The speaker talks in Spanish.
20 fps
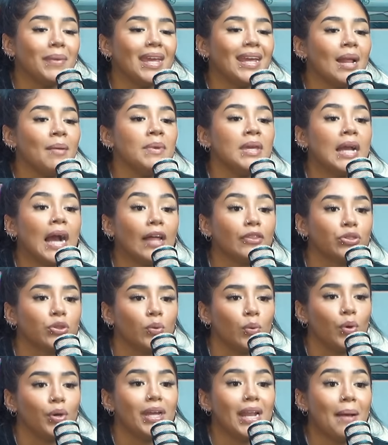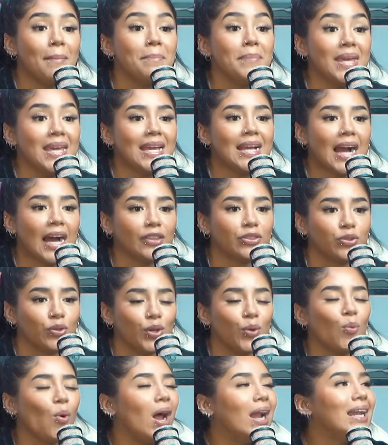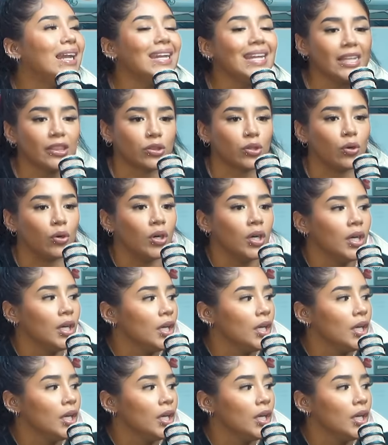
Era mi gato, era mi gato, igualito.